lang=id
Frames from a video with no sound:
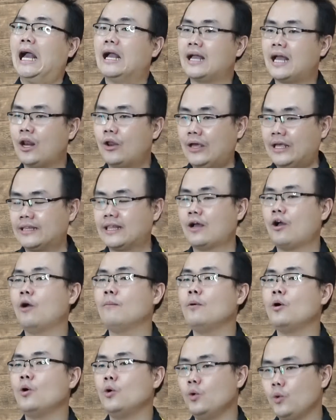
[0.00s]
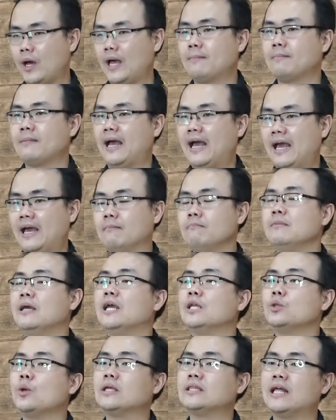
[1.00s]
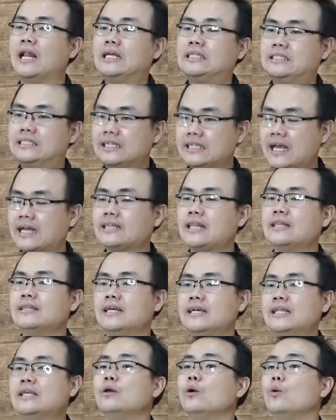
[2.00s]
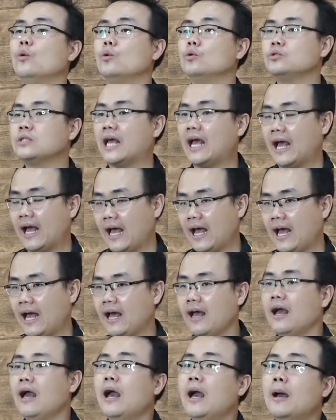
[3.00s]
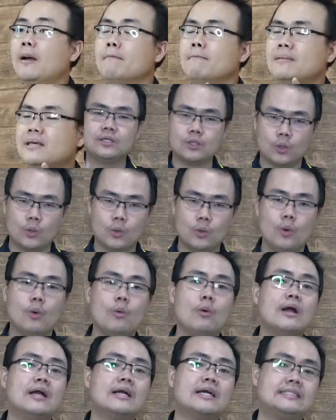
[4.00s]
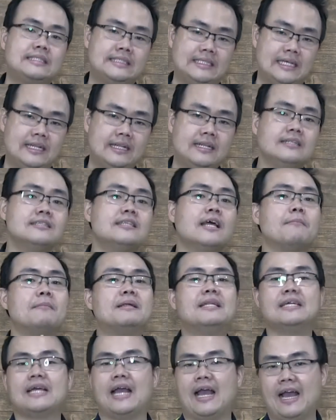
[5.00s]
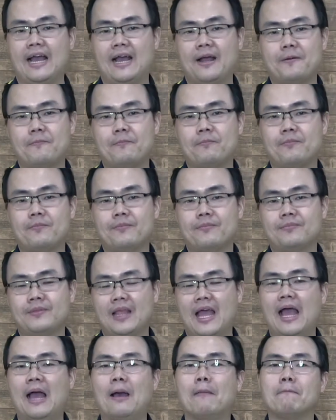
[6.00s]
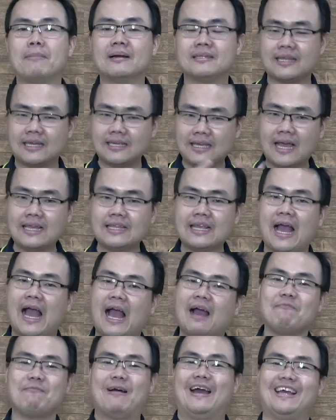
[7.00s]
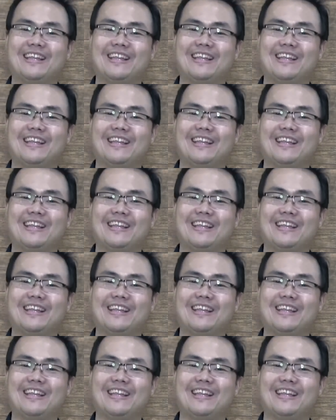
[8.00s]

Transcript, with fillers: kalau kita ngomong UMKM, itu adalah singkatan dari usaha mikro, kecil, dan menengah. Nah, pertanyaannya apa